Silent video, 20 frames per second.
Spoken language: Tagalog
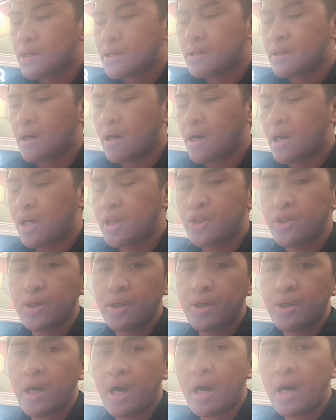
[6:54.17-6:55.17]
sa
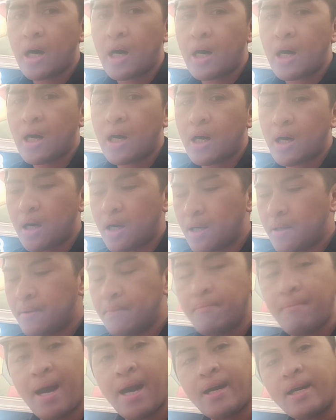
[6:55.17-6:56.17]
Jura
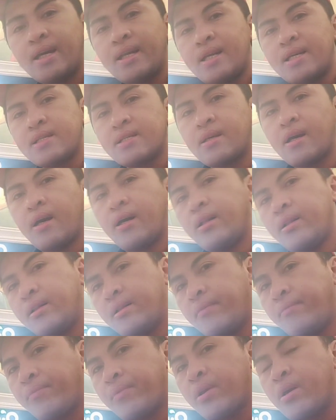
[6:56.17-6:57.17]
Mang
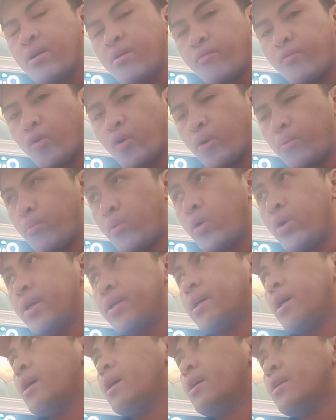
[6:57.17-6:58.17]
Inasal for
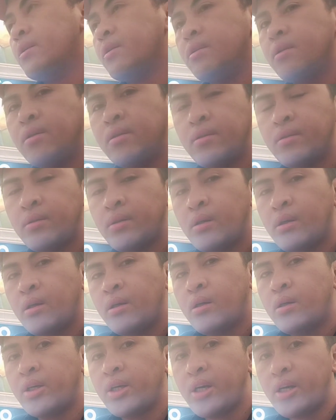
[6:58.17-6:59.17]
more than
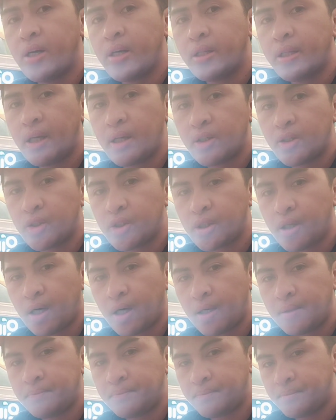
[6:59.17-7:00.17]
year din
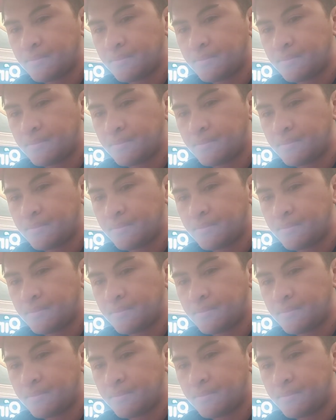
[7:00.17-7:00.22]
siya.